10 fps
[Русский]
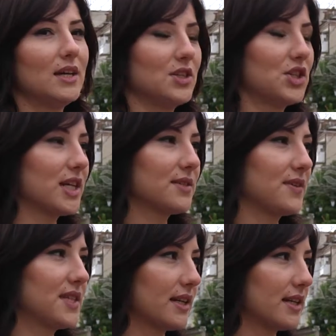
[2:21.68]
Сейчас в
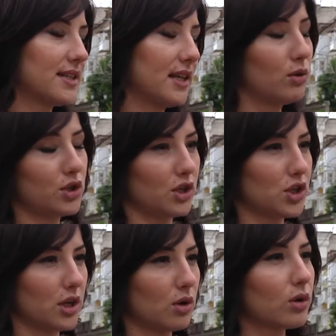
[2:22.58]
всей России очень
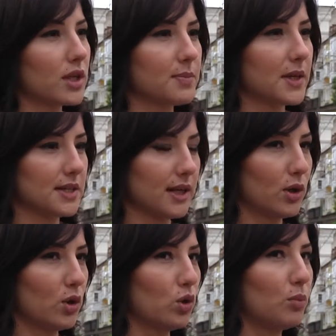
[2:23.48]
широко
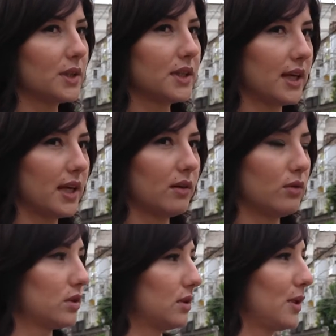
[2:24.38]
распространен опыт таких
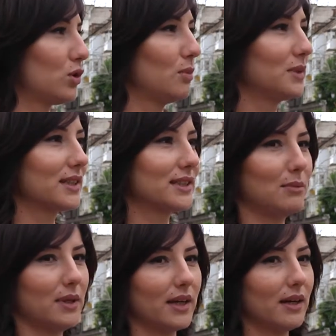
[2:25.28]
вот подобных
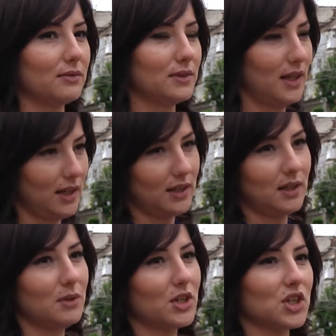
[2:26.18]
забегов.
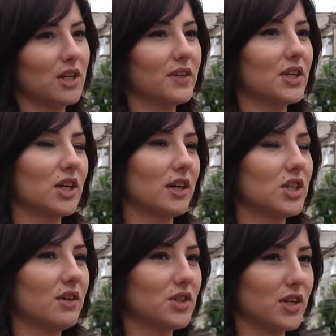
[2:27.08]
И мы решили в нашей
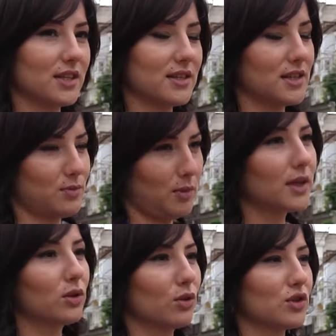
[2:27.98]
Карачаево-Черкесской
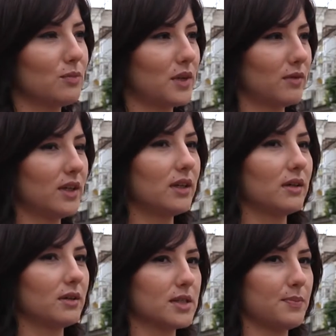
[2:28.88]
республике тоже
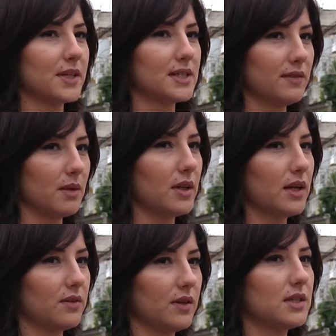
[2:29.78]
впервые
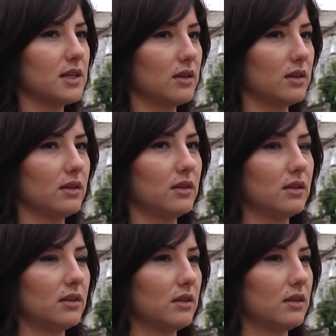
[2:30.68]

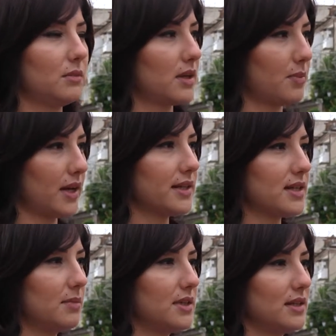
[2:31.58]
спортивно-благотворительное
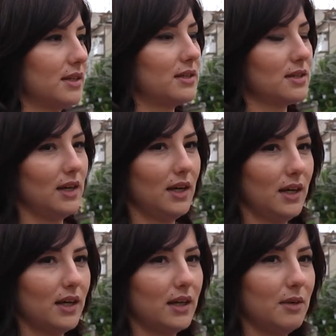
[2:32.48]
мероприятие объединить
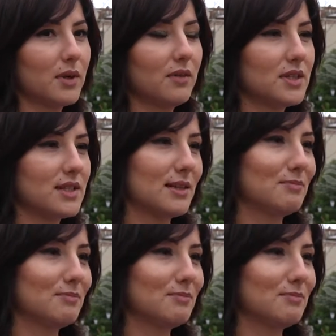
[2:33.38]
и провести.